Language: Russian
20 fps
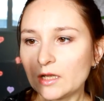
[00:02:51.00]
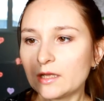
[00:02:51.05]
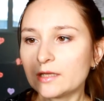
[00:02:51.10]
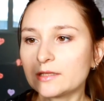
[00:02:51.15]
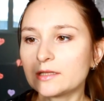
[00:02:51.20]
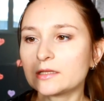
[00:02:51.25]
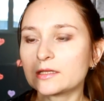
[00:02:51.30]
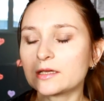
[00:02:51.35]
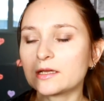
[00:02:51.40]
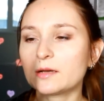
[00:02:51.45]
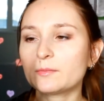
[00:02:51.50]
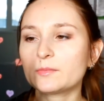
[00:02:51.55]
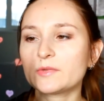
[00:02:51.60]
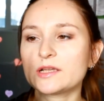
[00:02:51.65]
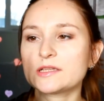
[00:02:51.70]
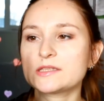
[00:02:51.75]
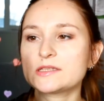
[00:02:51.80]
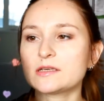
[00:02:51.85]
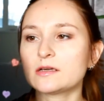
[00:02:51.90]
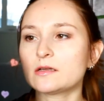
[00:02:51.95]
Этот крем
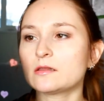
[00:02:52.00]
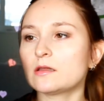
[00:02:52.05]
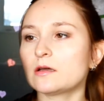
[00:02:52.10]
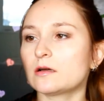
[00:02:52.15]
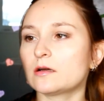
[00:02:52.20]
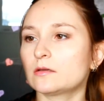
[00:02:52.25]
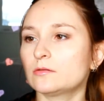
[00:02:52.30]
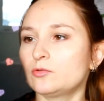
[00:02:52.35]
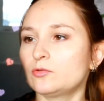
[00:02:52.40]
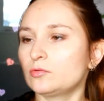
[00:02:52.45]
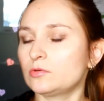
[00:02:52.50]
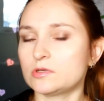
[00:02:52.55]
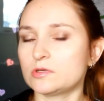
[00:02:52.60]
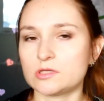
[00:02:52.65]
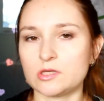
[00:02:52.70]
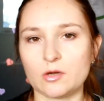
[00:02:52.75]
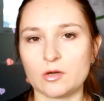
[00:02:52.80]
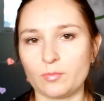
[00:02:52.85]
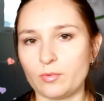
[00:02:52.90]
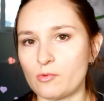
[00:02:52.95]
для тела, ну,
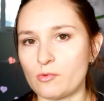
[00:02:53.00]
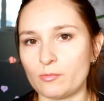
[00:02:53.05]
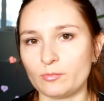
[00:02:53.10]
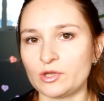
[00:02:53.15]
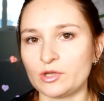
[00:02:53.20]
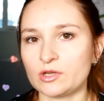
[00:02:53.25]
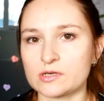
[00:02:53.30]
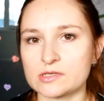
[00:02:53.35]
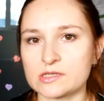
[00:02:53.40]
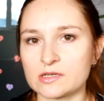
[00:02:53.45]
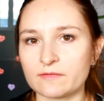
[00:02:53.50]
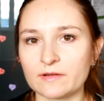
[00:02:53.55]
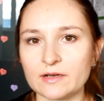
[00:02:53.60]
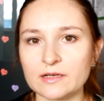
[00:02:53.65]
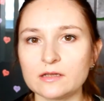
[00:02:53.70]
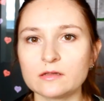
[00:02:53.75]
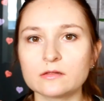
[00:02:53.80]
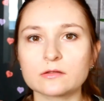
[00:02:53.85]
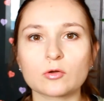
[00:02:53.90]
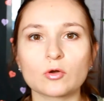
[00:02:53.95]
не знаю, по-моему, не
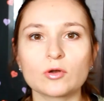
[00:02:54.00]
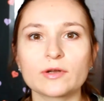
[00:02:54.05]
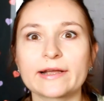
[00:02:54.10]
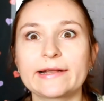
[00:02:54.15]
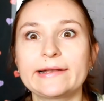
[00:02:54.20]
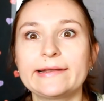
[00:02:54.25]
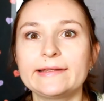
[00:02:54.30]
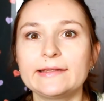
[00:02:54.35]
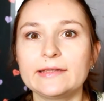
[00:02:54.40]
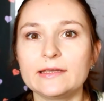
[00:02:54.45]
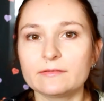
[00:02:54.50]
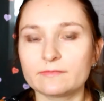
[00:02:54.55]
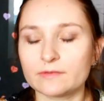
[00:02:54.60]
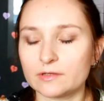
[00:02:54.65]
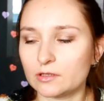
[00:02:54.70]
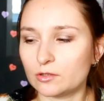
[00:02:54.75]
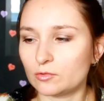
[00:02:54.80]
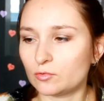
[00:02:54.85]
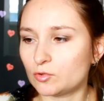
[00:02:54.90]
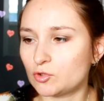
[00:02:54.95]
расхвалил только
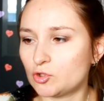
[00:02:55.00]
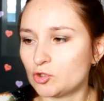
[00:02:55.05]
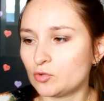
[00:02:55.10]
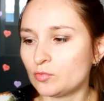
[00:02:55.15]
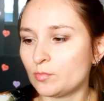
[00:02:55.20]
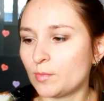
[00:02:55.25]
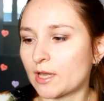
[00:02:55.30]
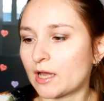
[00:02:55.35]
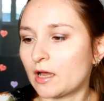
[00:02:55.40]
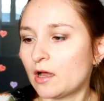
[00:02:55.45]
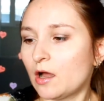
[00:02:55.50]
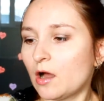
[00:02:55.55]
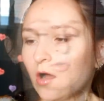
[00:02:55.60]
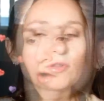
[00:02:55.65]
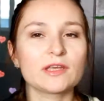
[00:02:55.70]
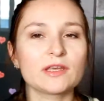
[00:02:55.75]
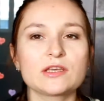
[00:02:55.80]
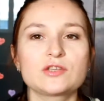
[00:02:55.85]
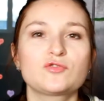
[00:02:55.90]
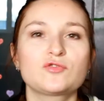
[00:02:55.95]
ленивый на ютюбе.
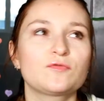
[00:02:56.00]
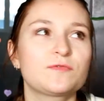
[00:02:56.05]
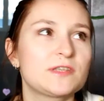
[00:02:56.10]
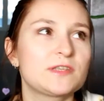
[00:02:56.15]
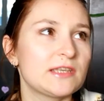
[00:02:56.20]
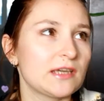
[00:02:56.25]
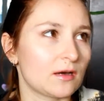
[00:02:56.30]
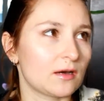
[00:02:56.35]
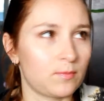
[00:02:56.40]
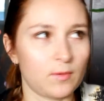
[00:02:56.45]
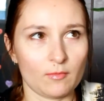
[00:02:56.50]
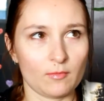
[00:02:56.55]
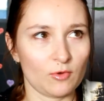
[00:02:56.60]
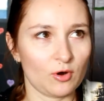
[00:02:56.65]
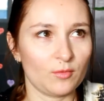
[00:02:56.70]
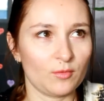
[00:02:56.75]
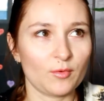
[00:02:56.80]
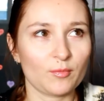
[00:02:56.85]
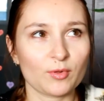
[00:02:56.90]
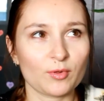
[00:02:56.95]
Он есть у всех,
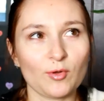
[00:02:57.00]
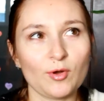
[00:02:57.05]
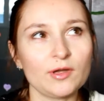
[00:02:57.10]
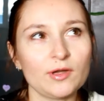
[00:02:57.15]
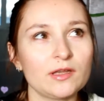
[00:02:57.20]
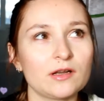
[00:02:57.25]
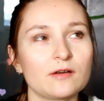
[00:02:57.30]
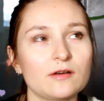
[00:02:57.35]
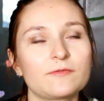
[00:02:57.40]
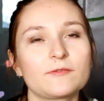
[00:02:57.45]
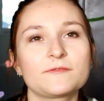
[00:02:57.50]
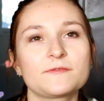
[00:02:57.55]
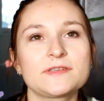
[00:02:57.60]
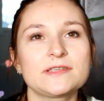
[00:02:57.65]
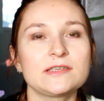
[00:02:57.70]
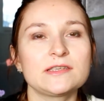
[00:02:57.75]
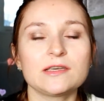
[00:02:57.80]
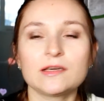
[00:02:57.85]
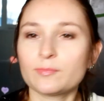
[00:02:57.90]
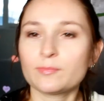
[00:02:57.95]
по-моему, блогеров, и
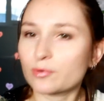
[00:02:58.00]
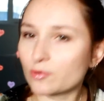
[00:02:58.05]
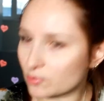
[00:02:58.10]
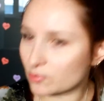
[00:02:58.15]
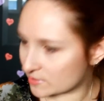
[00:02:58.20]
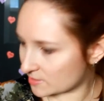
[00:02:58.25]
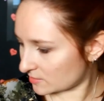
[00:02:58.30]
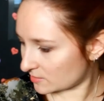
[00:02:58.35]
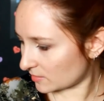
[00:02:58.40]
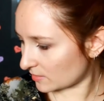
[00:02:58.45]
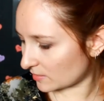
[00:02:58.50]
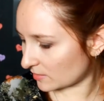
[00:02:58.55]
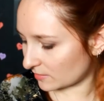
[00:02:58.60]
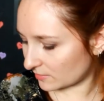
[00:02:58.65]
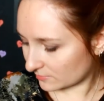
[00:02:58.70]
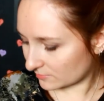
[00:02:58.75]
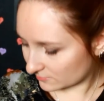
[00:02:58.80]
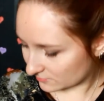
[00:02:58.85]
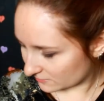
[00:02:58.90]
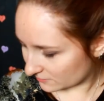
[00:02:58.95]
все
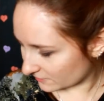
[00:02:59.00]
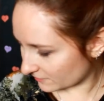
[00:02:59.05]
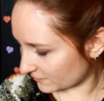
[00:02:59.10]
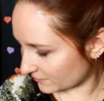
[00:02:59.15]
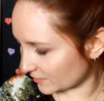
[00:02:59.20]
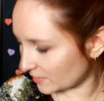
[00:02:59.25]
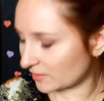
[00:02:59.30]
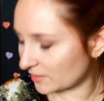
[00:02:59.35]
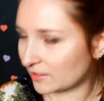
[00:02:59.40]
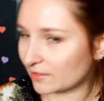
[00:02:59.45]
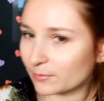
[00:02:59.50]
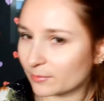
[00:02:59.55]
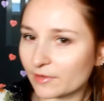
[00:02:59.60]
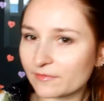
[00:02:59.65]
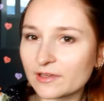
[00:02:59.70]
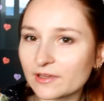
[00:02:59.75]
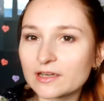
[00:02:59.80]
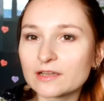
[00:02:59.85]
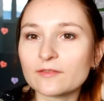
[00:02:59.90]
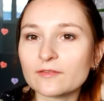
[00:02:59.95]
просто в
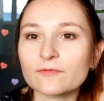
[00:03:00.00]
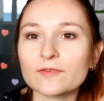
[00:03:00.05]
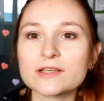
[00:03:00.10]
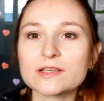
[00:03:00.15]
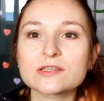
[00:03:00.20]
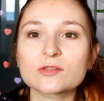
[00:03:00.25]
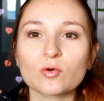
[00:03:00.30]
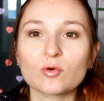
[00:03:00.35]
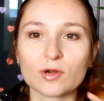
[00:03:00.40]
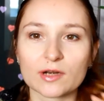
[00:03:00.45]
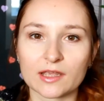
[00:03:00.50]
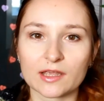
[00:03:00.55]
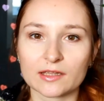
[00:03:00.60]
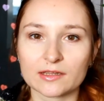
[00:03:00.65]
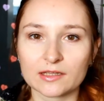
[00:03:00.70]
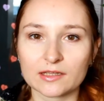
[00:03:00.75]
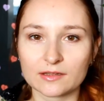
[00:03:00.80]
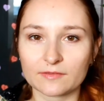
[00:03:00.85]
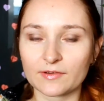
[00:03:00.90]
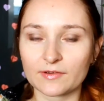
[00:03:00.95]
неимоверном восторге
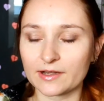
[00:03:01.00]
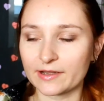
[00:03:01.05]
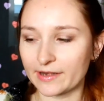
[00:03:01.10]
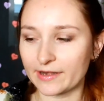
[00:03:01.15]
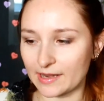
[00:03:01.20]
от этого